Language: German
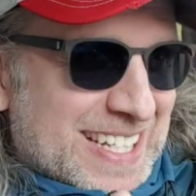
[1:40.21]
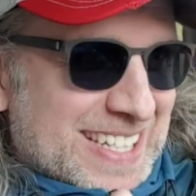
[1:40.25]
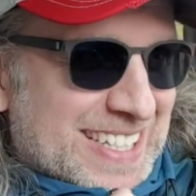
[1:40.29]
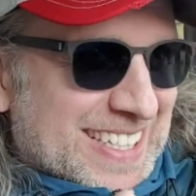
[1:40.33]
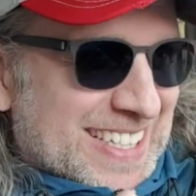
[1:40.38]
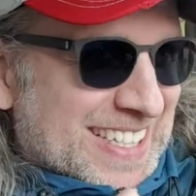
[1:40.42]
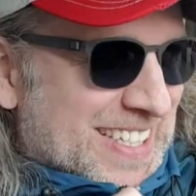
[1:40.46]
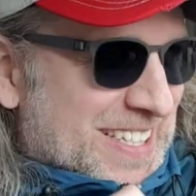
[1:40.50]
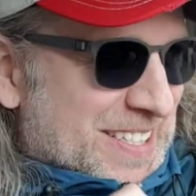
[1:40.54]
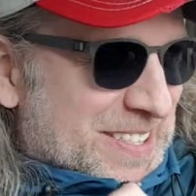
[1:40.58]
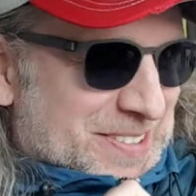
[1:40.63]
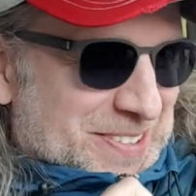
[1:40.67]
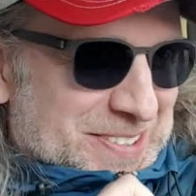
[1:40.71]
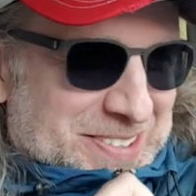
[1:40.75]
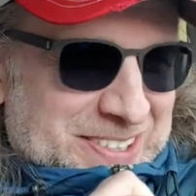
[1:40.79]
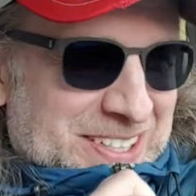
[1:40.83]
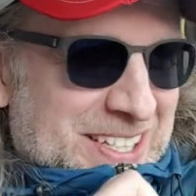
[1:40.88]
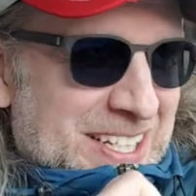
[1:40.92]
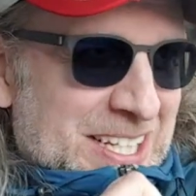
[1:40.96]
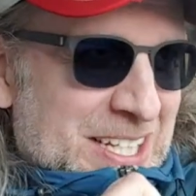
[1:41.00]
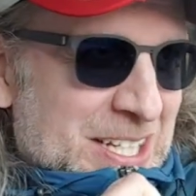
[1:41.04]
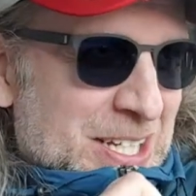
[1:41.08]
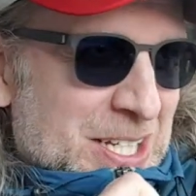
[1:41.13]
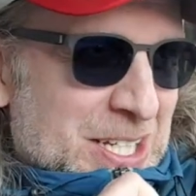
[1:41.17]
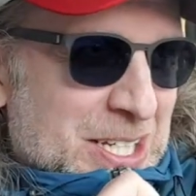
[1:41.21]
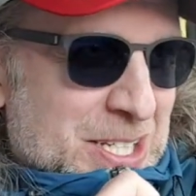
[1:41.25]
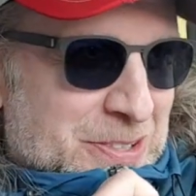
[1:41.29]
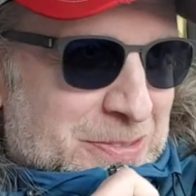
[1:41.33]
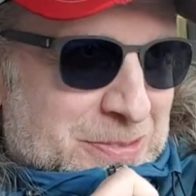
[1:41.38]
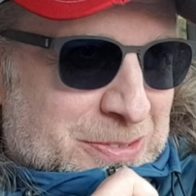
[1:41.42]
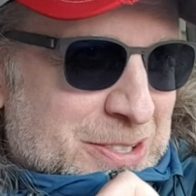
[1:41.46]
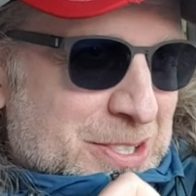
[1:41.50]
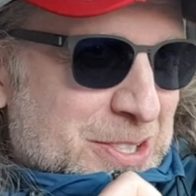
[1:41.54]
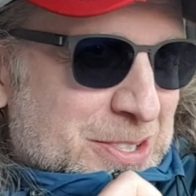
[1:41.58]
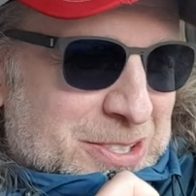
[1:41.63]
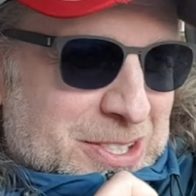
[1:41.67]
Ja? Also ich
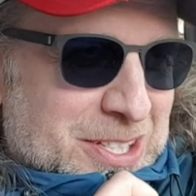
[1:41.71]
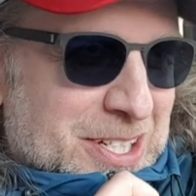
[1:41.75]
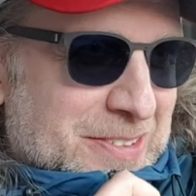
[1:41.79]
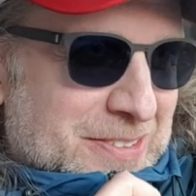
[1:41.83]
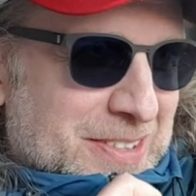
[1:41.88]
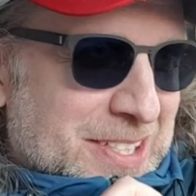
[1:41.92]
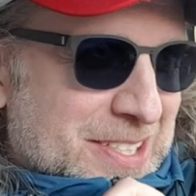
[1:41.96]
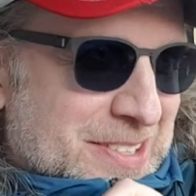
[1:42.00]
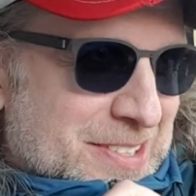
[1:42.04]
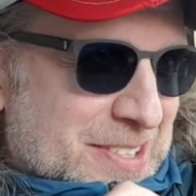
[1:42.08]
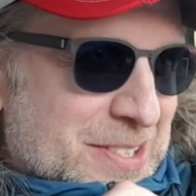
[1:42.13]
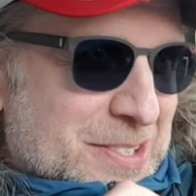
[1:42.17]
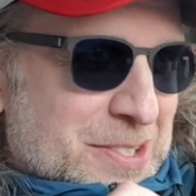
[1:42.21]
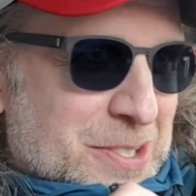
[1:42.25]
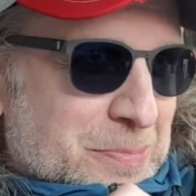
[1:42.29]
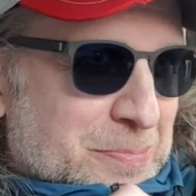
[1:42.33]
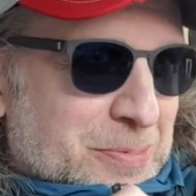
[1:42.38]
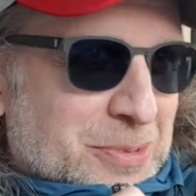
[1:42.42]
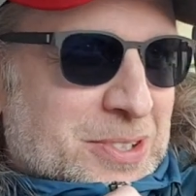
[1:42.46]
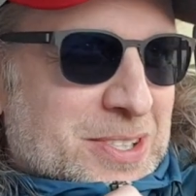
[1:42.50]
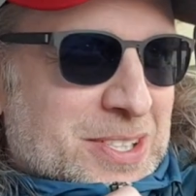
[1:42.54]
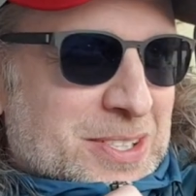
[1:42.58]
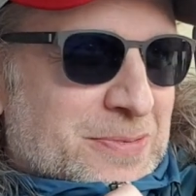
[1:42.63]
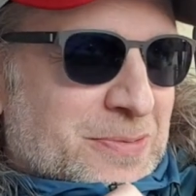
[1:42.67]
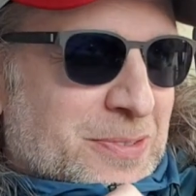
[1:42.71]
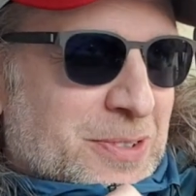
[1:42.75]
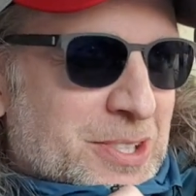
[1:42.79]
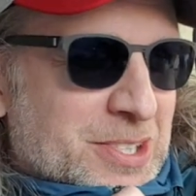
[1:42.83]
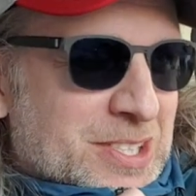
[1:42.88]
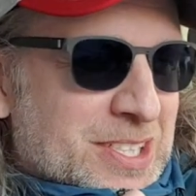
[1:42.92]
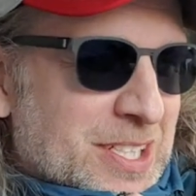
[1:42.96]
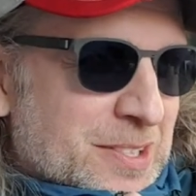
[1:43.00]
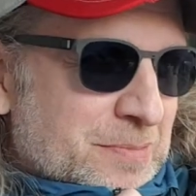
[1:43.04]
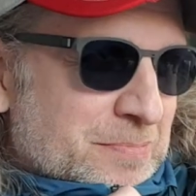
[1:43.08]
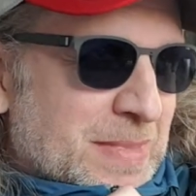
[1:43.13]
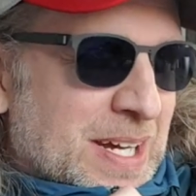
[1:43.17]
finde ja, was dieser
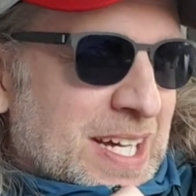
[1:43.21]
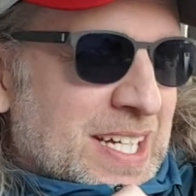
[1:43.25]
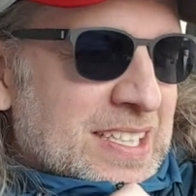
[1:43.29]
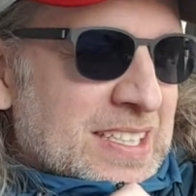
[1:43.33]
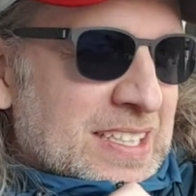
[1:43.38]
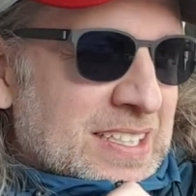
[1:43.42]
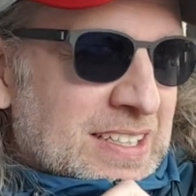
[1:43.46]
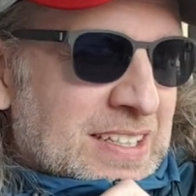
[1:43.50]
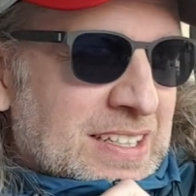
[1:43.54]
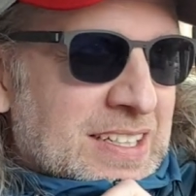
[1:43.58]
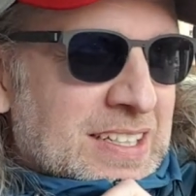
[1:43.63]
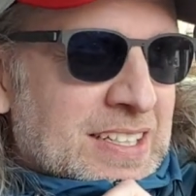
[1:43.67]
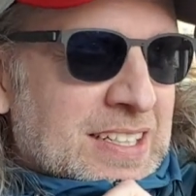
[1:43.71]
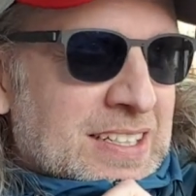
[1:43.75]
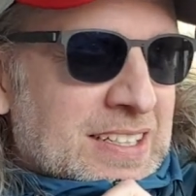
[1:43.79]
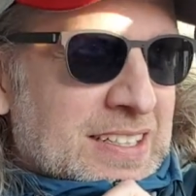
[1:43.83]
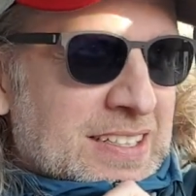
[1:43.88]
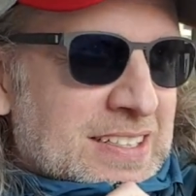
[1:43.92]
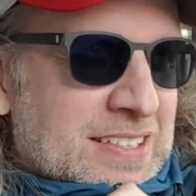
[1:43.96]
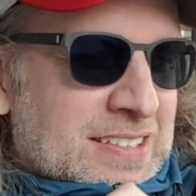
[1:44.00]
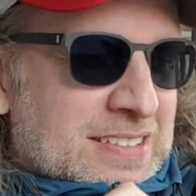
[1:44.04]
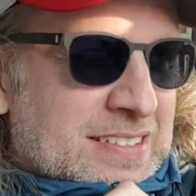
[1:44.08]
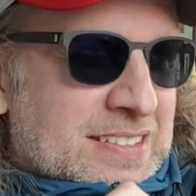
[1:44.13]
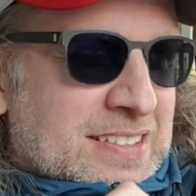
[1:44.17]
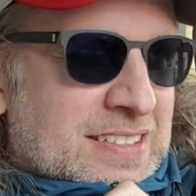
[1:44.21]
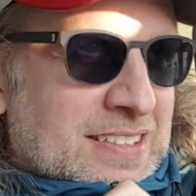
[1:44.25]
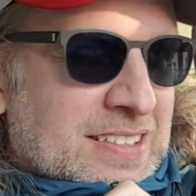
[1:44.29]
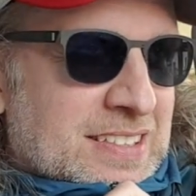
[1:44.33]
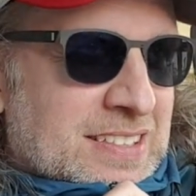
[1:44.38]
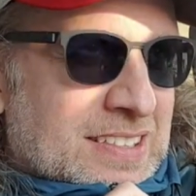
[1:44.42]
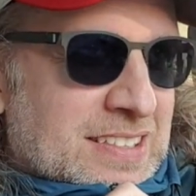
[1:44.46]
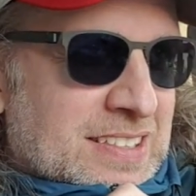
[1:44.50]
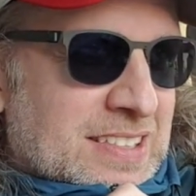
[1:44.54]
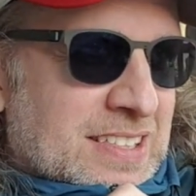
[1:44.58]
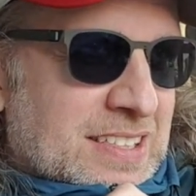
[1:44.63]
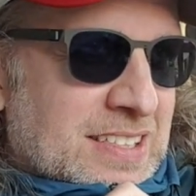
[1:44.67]
Bundesvorstand macht, ist
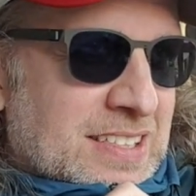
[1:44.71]
äh,